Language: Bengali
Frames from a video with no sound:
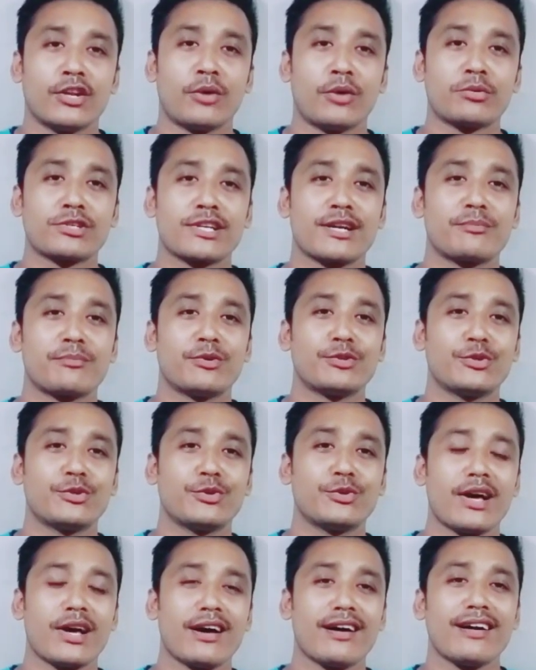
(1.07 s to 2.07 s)
নমস্কার
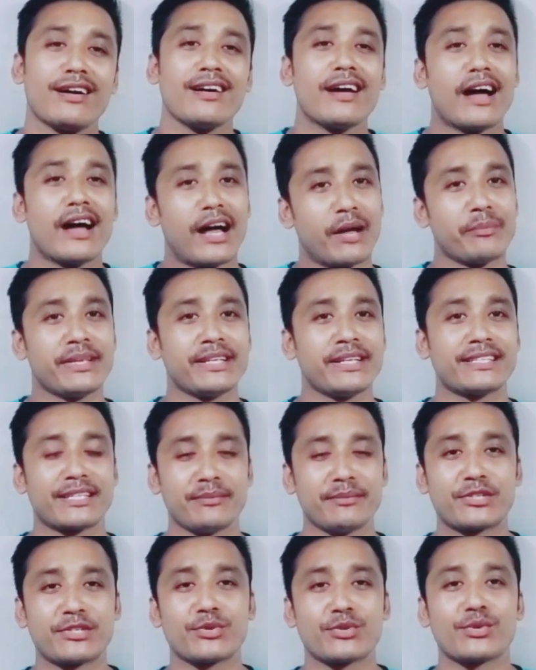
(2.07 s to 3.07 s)
বন্ধুরা আমি শ্রী
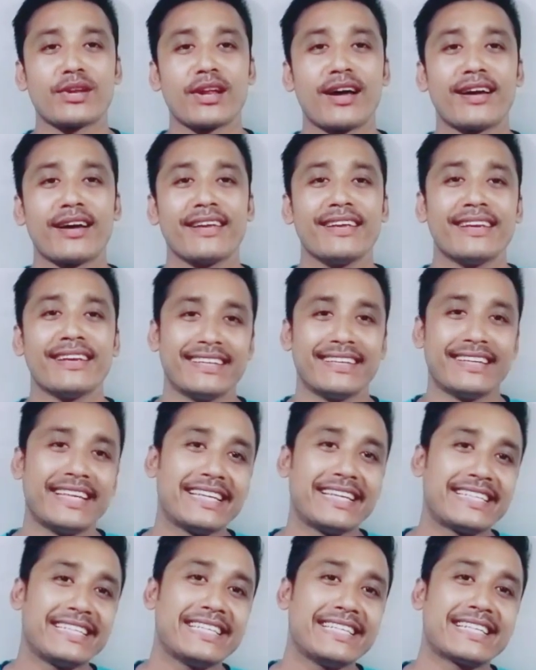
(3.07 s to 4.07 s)
মিঠুন রায়
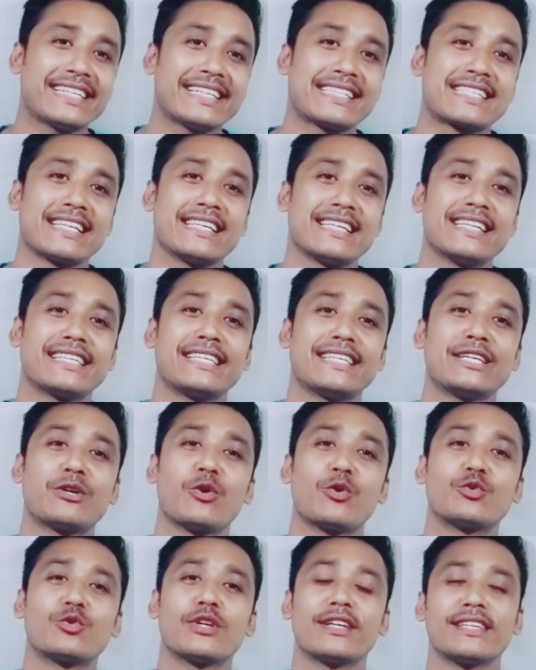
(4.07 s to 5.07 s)
রেইকি ক্রিস্টাল রেইকি
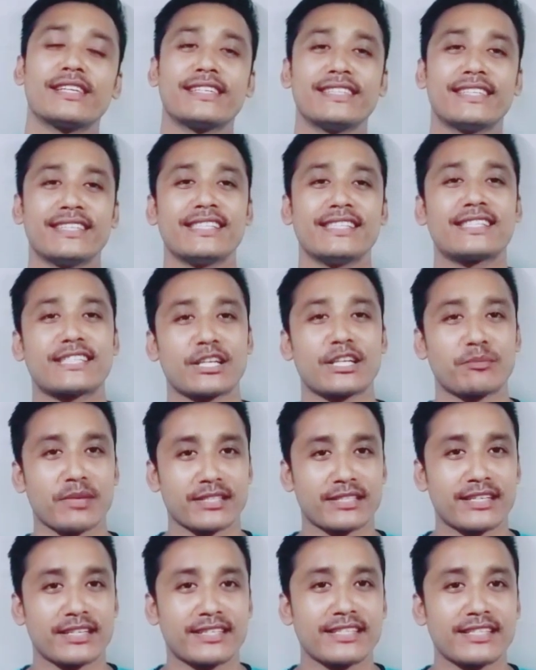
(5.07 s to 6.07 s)
করুণা রেইকি রেজিস্টার্ড
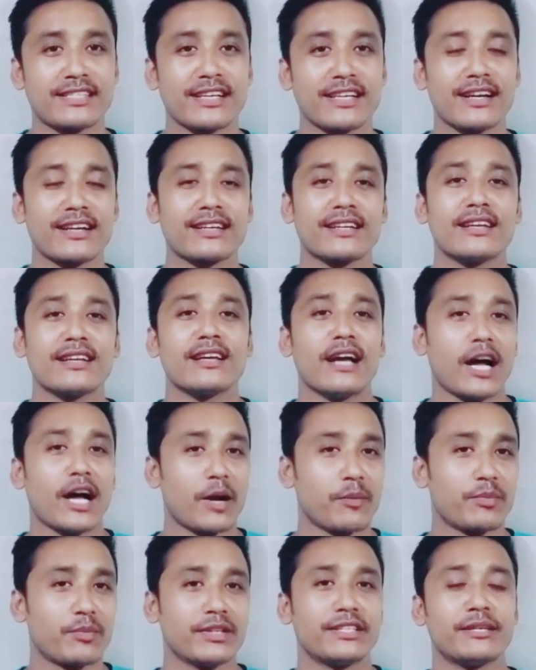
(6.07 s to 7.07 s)
মাস্টার টিচার
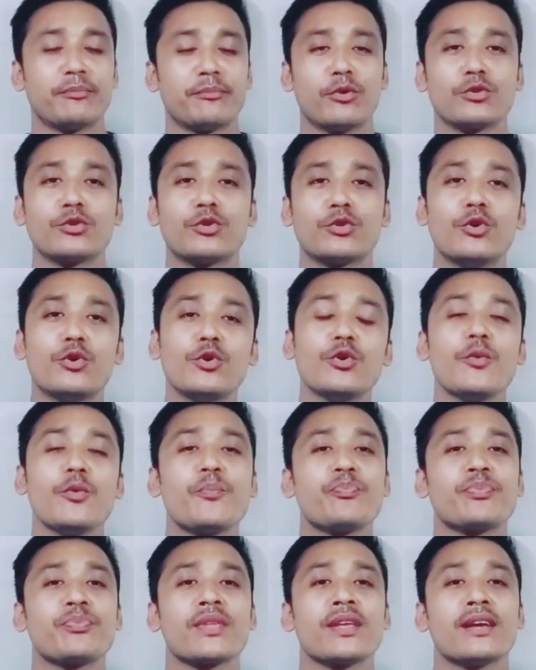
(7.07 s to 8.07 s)
আপনাদের বন্ধু
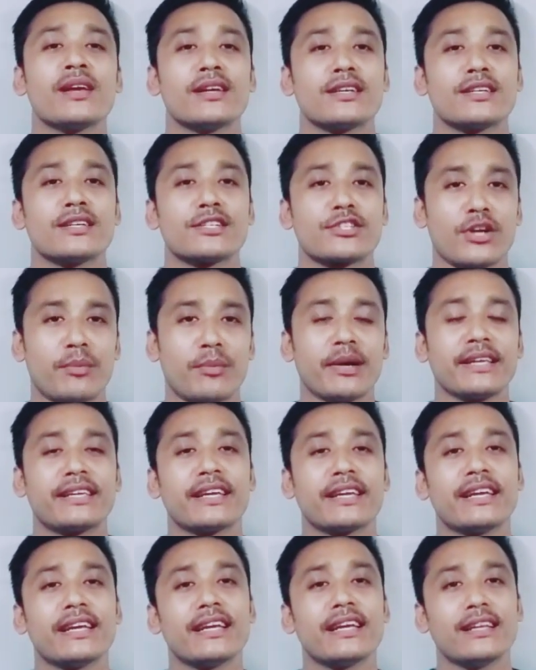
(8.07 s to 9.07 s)

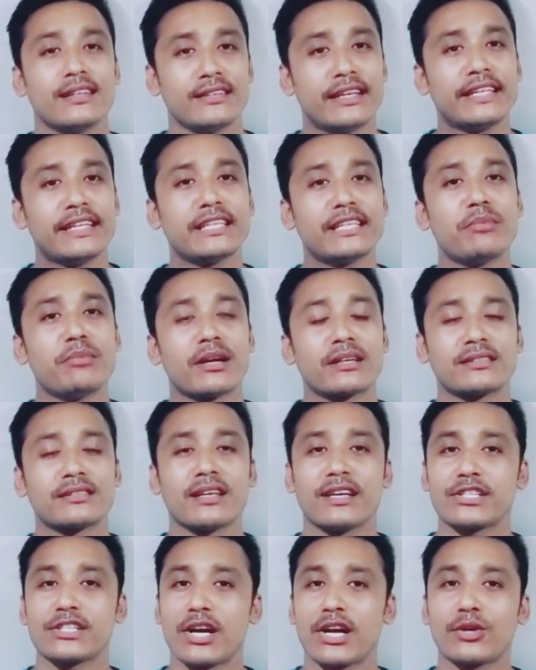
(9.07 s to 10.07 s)
সবাইকে রেইকি
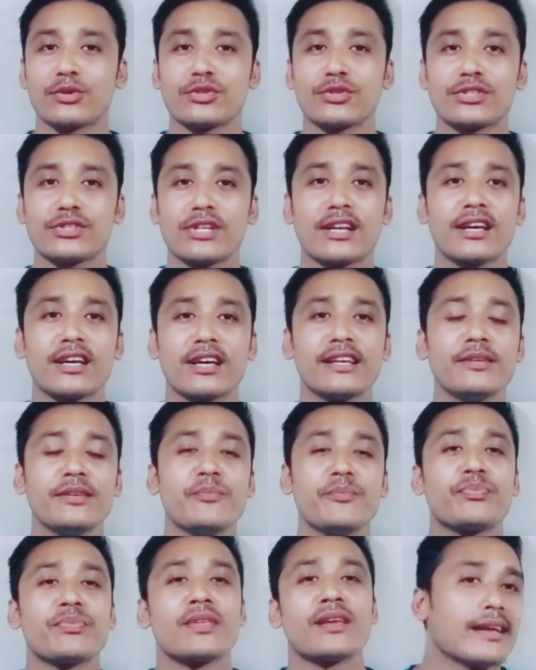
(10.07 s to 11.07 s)
বার্তায় স্বাগত জানাই
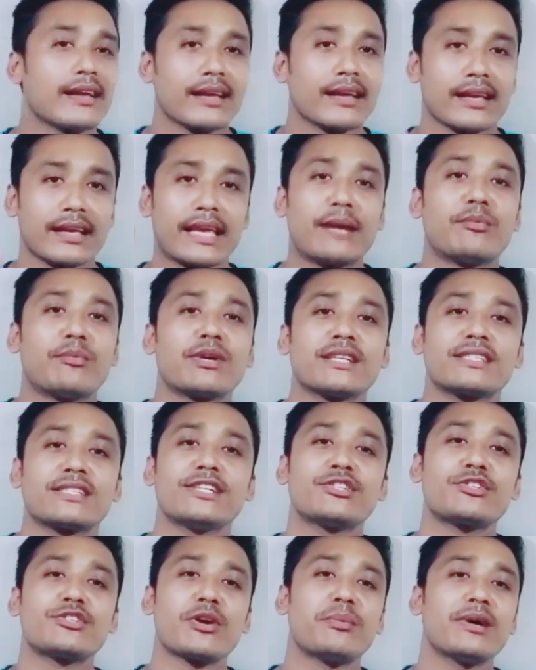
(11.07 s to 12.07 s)
কেমন
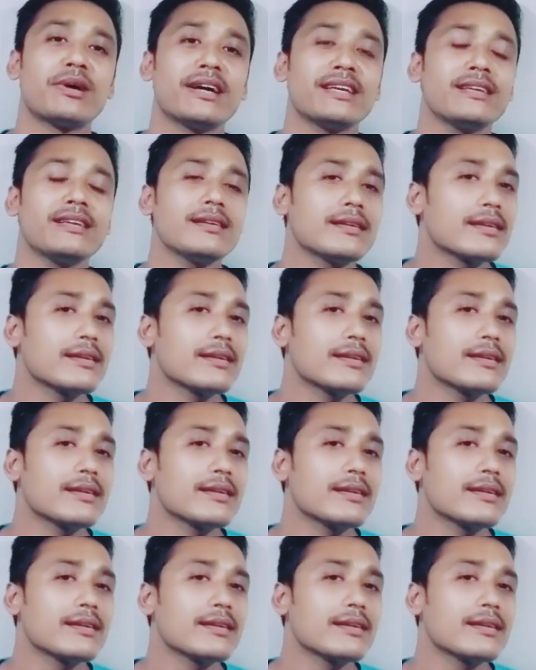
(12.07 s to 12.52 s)
আছেন সবাই